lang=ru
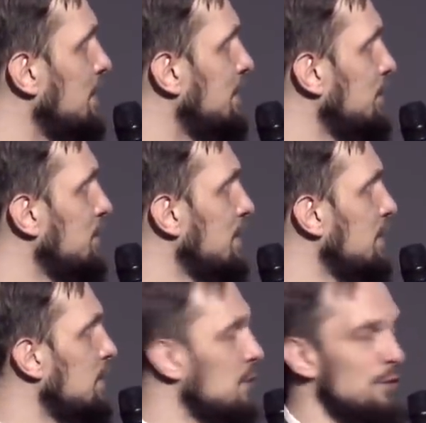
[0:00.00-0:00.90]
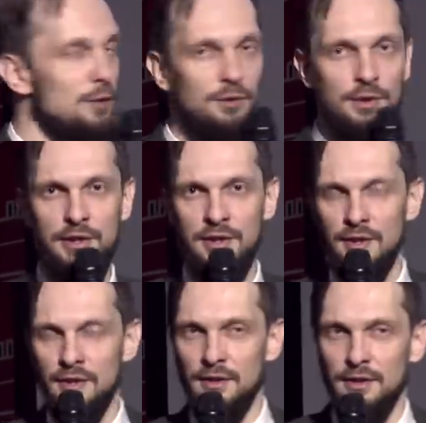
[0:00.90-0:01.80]
совершенно на другой
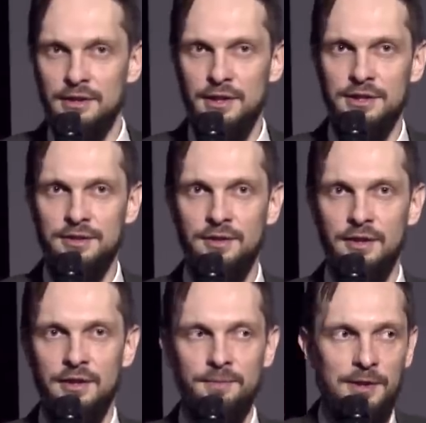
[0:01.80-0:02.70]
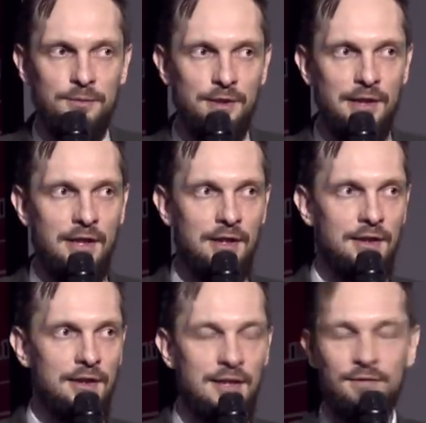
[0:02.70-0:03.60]
логике действия, и поэтому для
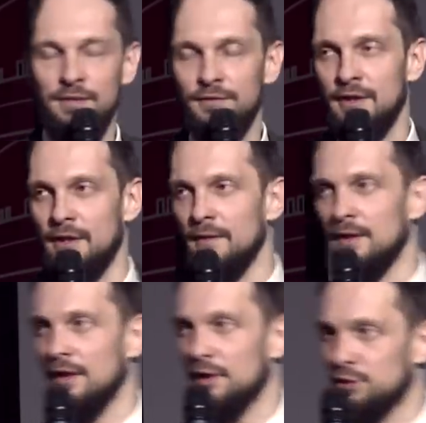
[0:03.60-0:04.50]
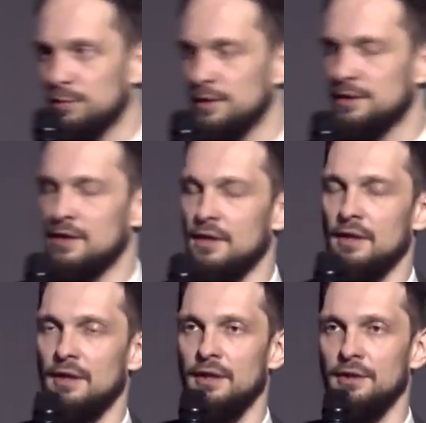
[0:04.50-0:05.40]
Лавкрафта разумность
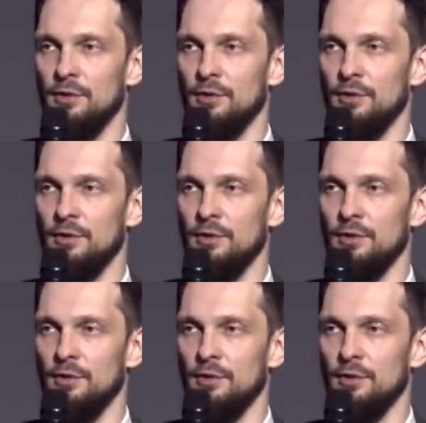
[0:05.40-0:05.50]
э,